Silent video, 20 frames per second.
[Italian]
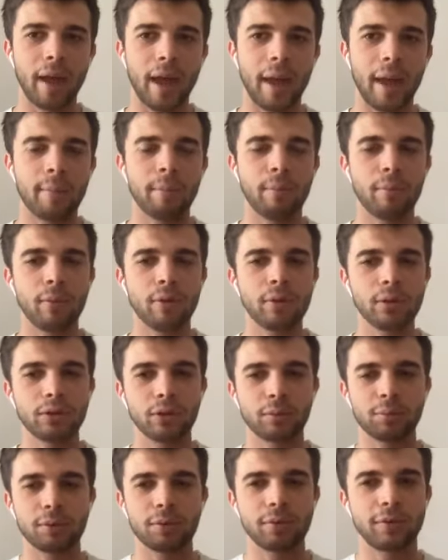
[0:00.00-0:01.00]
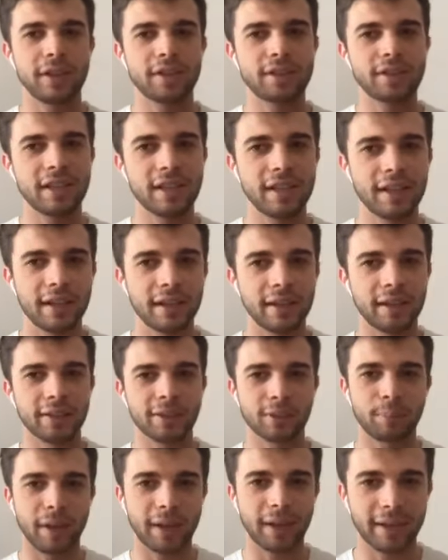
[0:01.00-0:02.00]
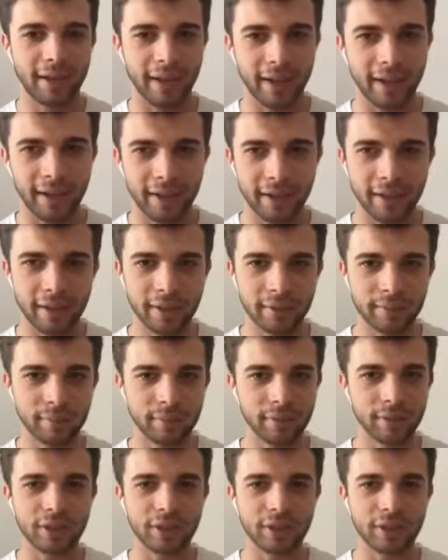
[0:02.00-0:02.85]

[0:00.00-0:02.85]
è molto più facile spaccare,